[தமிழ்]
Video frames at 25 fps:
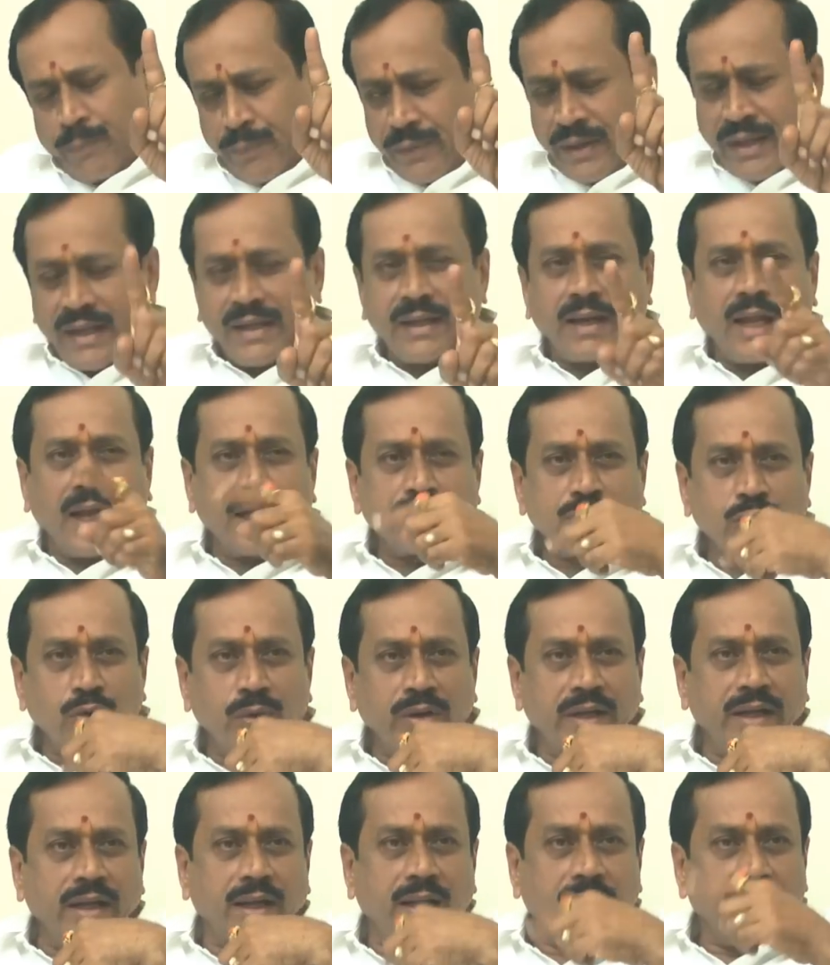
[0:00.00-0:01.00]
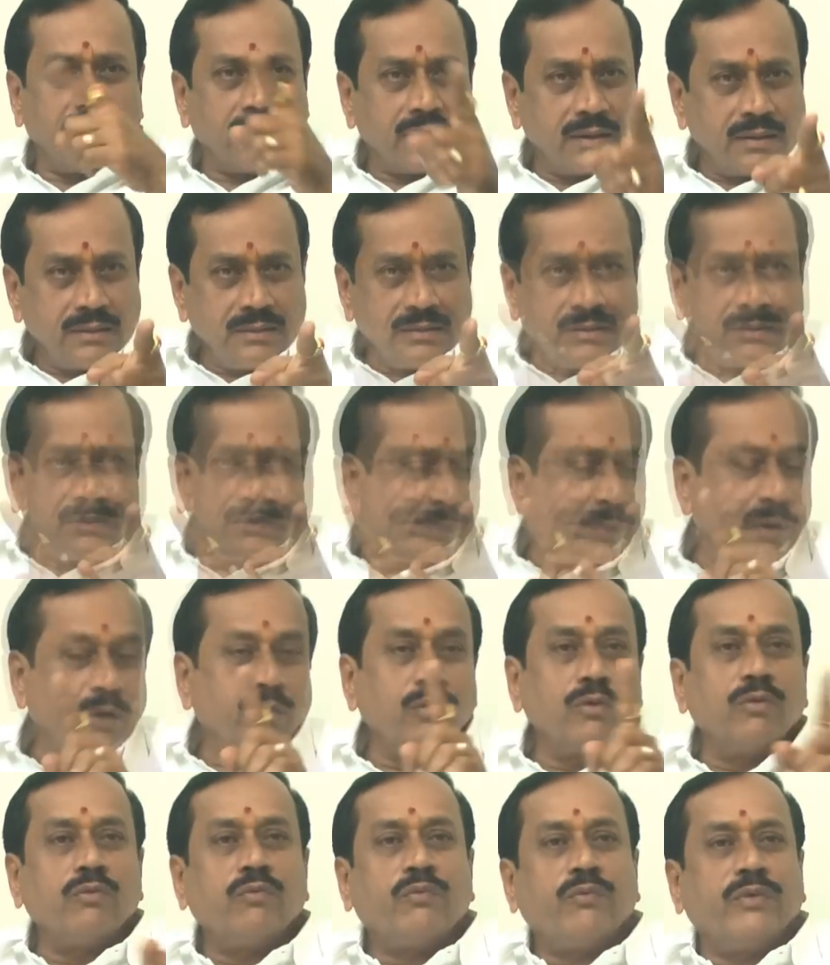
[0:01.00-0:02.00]
பேர் நான் சொன்னேனா
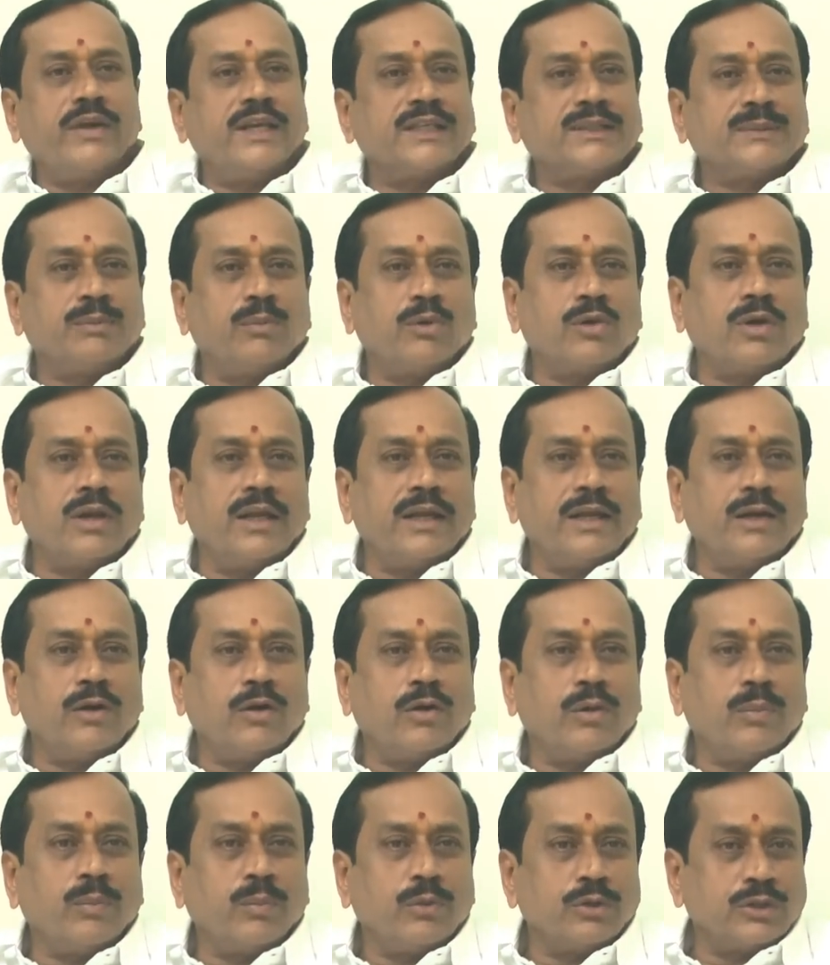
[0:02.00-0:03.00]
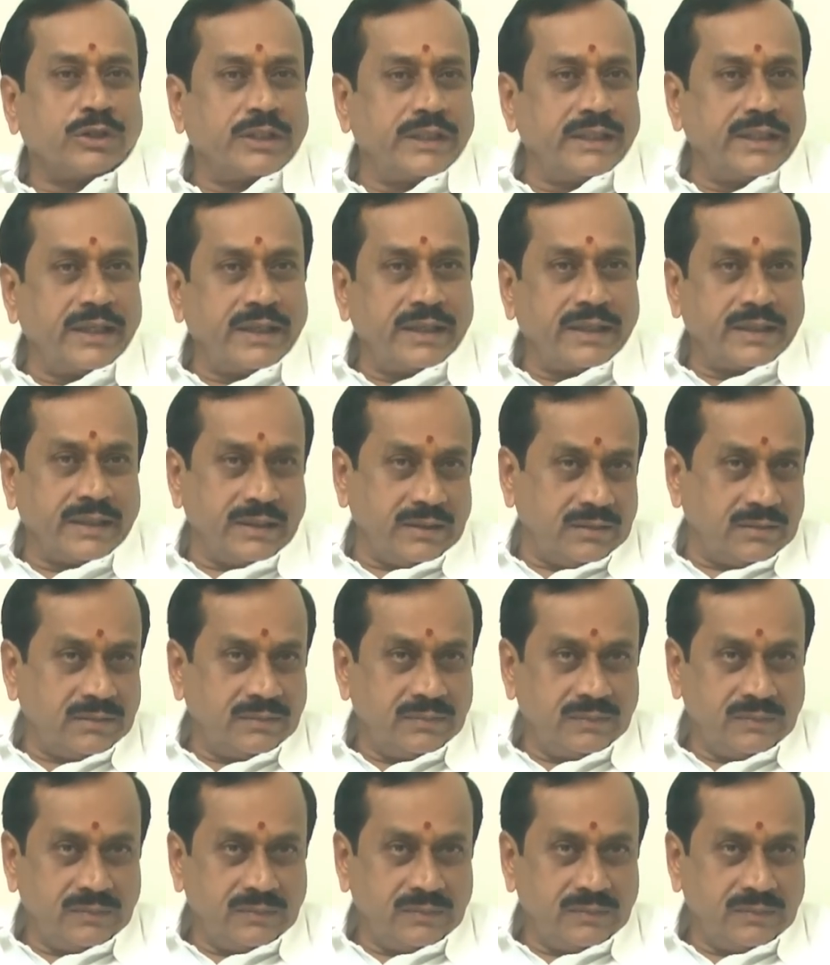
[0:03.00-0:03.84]
இப்போவும் ஃபேஸ்புக்கில் என்னோடய போஸ்டிங் இருக்குது